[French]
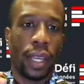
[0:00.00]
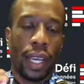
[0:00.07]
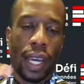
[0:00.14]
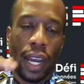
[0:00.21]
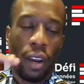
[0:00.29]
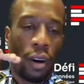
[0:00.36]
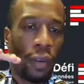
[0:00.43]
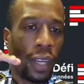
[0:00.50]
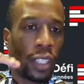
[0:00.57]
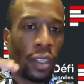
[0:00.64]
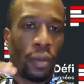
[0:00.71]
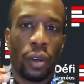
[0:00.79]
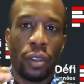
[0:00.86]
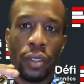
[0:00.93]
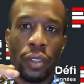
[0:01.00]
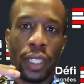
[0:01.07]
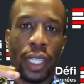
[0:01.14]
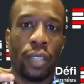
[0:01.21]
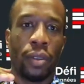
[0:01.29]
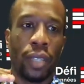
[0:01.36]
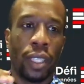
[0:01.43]
Alors, on va seulement utiliser les
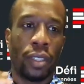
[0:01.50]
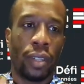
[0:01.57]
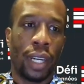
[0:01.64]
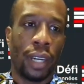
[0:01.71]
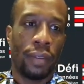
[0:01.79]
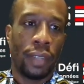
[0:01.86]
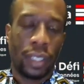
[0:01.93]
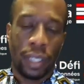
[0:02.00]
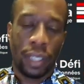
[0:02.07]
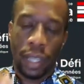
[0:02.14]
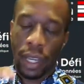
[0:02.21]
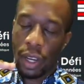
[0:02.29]
données sur Hyphus.